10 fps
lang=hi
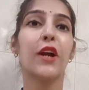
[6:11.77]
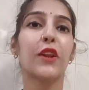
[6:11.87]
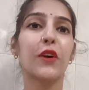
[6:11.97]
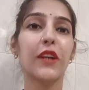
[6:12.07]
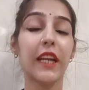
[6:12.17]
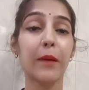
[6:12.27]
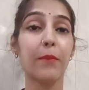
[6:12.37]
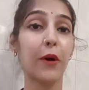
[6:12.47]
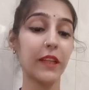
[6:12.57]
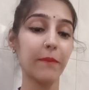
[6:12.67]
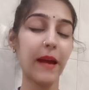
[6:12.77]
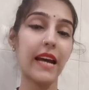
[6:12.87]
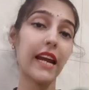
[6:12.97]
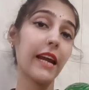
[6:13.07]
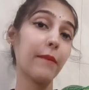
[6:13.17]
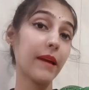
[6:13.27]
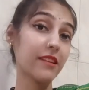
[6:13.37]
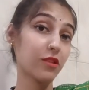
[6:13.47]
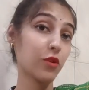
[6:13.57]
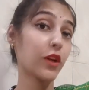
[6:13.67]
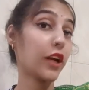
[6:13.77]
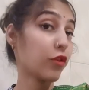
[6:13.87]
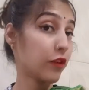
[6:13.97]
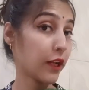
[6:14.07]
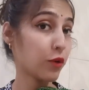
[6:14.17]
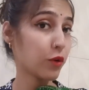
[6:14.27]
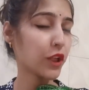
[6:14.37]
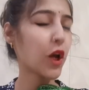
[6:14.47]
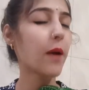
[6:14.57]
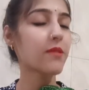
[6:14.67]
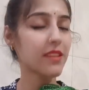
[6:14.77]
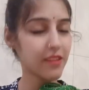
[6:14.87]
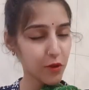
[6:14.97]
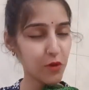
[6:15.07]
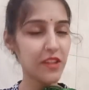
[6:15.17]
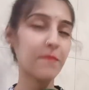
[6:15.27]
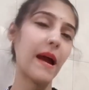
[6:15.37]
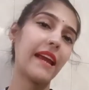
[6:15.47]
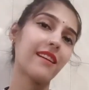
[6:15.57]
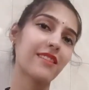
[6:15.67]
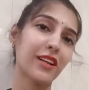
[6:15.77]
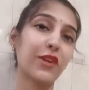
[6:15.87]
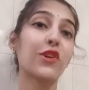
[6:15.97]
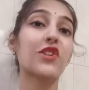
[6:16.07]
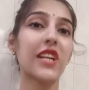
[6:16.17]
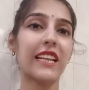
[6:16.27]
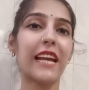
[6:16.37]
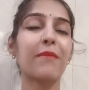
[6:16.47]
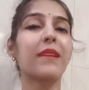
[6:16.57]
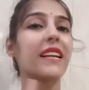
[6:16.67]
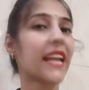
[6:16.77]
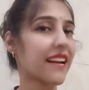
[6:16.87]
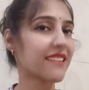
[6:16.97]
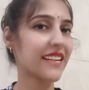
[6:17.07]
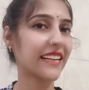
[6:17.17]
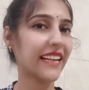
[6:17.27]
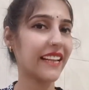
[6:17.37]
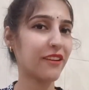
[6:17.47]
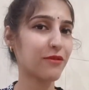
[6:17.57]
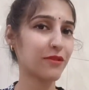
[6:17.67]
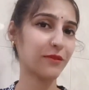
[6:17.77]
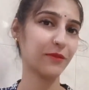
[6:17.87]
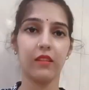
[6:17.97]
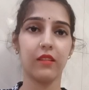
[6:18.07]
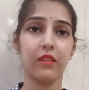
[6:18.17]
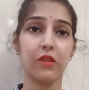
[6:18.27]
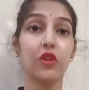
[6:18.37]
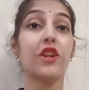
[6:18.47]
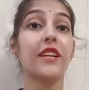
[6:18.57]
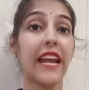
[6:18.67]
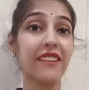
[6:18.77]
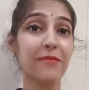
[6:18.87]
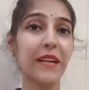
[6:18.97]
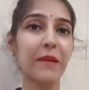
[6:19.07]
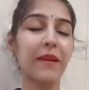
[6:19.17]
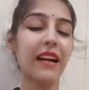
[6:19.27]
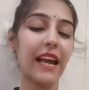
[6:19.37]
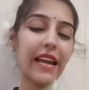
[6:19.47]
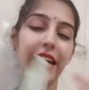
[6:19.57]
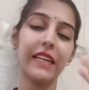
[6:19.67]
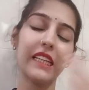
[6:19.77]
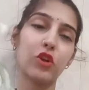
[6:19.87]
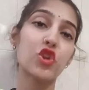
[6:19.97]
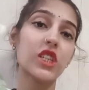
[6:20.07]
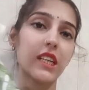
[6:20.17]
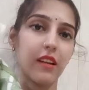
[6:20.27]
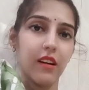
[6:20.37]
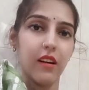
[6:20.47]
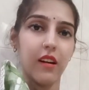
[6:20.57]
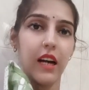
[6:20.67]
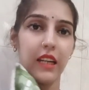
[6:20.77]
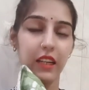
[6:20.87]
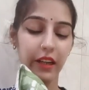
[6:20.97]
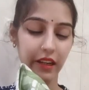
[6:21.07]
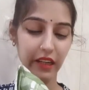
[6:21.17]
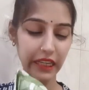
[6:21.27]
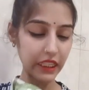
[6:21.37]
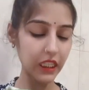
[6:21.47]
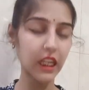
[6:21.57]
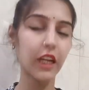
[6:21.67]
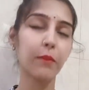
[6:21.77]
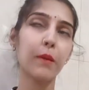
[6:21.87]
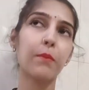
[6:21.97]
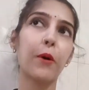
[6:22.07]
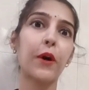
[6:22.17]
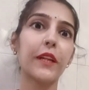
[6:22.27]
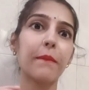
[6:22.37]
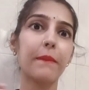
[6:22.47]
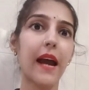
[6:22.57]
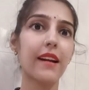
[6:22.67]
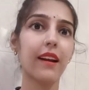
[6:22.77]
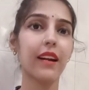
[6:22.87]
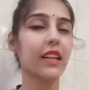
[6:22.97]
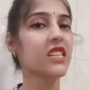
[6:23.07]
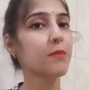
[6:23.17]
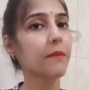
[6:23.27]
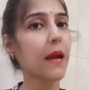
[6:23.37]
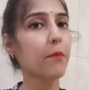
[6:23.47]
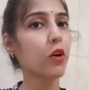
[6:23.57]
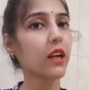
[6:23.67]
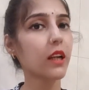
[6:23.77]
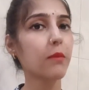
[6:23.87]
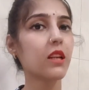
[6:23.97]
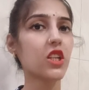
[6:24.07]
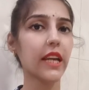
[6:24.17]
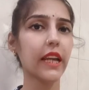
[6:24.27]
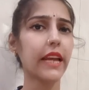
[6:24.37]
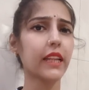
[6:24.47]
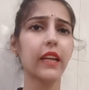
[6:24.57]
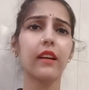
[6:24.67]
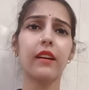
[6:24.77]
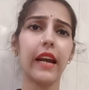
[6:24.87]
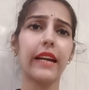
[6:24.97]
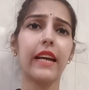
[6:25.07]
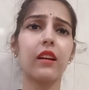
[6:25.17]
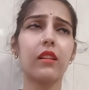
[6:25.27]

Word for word: तो ये बहुत ही प्यारा है मैं इसको टाइम दूंगी तो आप इसे ज़रूर से बाय कर सकते हो तो चलते हैं अपने नेक्स्ट सेंटर सो so, नेक्स्ट मैंने मंगाया है कुछ आ, हल्का ग्रीन कलर में बहुत ही प्यारा लगा था इसमें भी आपको कलर मिल जाएंगे आई थिंक रेड एंड